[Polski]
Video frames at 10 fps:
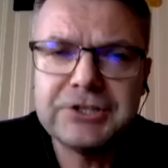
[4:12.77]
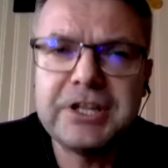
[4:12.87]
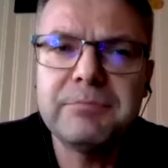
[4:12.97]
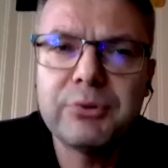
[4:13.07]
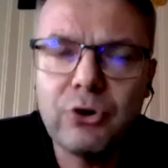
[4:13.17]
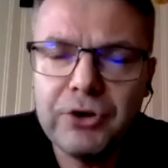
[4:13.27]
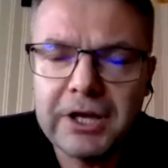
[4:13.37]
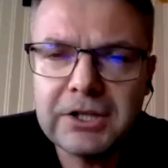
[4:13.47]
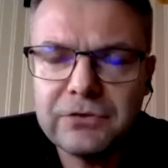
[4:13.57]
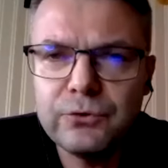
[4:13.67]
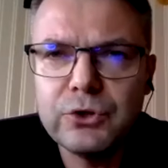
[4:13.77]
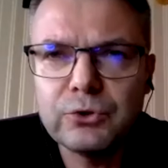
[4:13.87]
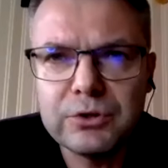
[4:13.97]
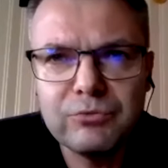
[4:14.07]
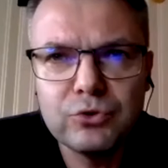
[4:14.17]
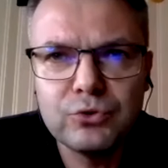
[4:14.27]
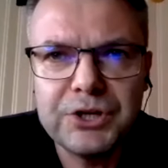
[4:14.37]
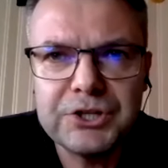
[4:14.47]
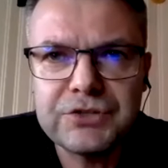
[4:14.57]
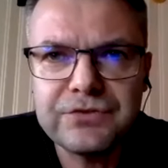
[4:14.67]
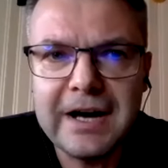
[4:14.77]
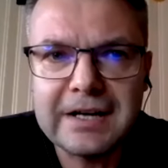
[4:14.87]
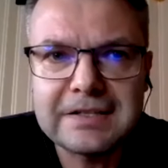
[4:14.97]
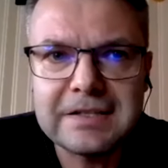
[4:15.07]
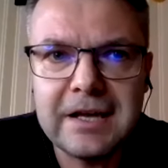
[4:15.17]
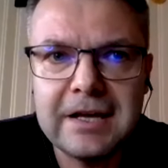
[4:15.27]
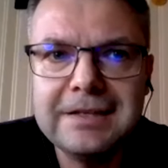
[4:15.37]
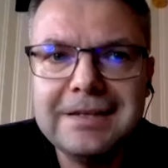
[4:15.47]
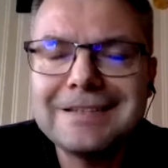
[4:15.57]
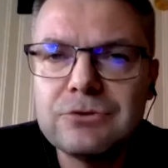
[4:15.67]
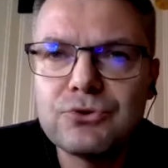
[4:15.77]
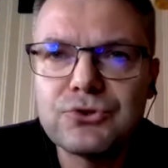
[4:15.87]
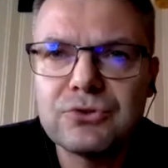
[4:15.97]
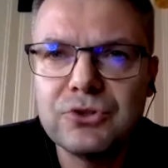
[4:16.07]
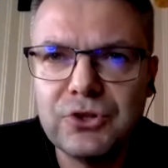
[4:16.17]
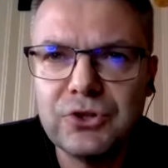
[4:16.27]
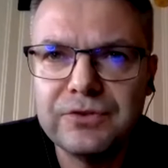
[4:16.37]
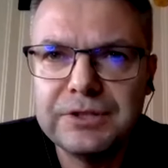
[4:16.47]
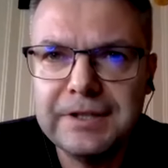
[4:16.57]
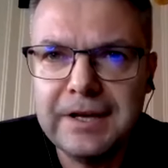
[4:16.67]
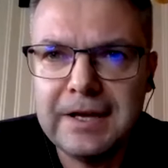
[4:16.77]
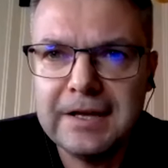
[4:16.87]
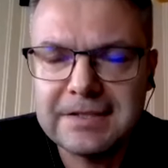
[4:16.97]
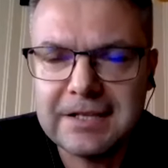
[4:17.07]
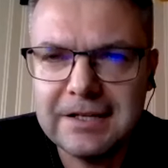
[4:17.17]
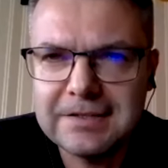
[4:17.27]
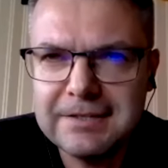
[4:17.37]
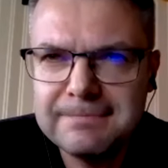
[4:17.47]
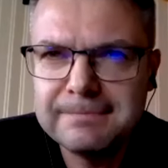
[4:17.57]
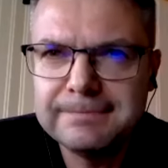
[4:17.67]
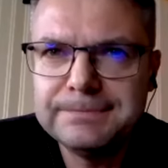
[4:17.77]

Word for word: czy ten projekt Twój, który budujesz w Arce, jest już gotowy na ekstraklasę?